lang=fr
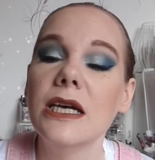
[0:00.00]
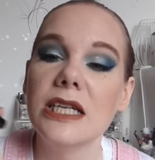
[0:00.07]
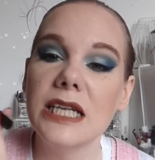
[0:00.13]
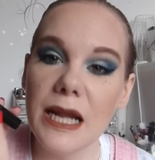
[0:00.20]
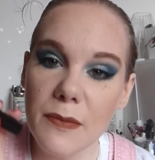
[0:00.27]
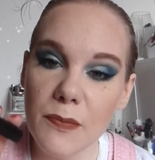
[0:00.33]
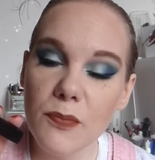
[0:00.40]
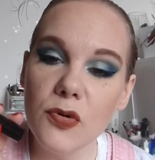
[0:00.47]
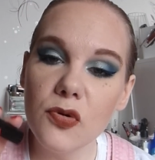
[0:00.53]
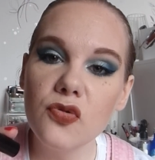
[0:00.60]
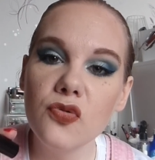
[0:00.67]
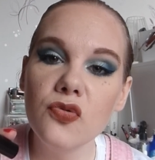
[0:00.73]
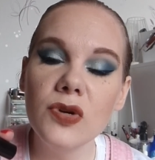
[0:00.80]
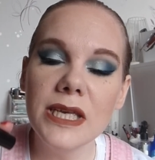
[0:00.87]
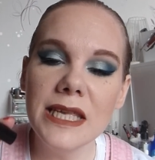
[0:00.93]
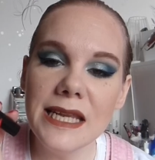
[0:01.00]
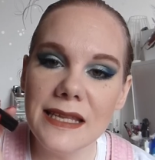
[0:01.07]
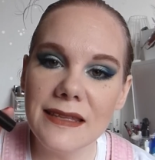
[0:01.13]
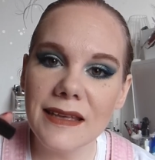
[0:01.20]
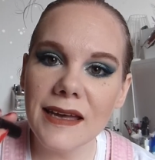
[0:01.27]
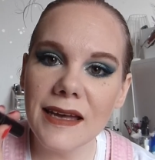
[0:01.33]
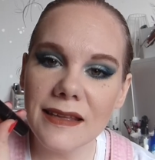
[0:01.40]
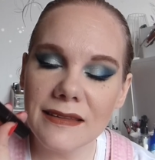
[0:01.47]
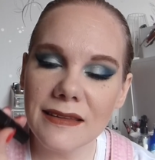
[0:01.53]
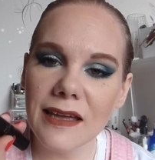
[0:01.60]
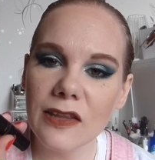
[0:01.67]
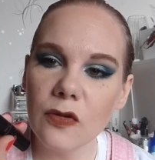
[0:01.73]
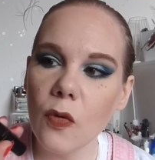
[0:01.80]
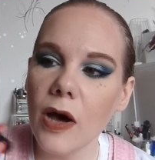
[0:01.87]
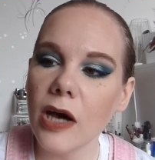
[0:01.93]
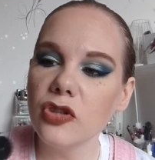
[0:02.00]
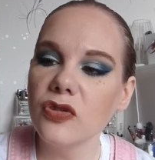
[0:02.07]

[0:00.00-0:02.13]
Je l'aime beaucoup, il est très très noir.